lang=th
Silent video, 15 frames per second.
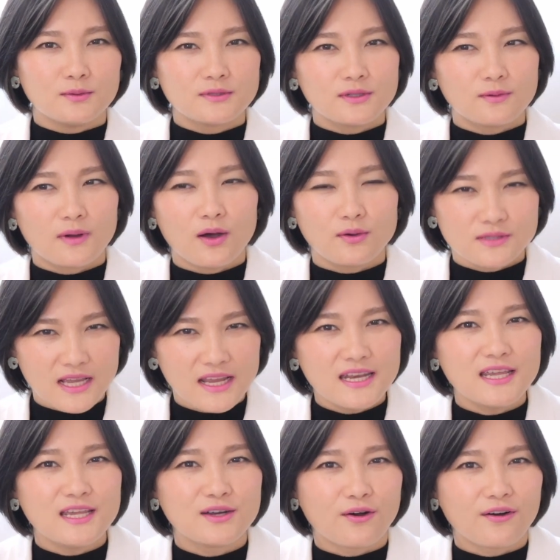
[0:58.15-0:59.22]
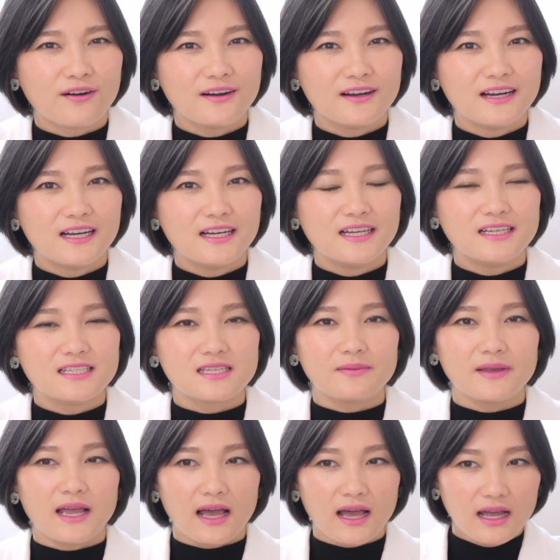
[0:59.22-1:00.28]
รู้สึกว่าเขาใจดีเนาะเออ ใช่ไห
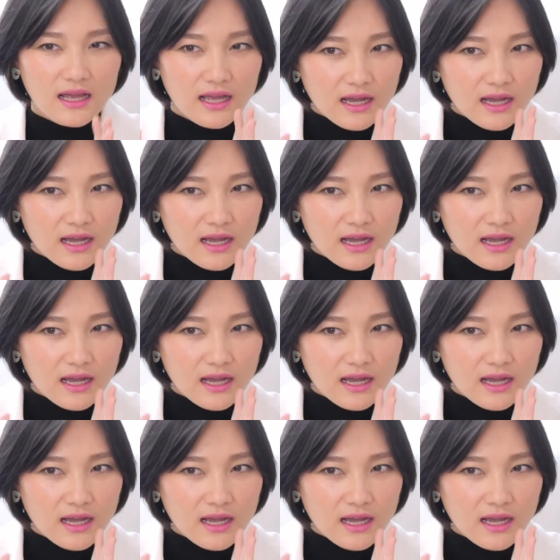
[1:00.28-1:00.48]
มคะ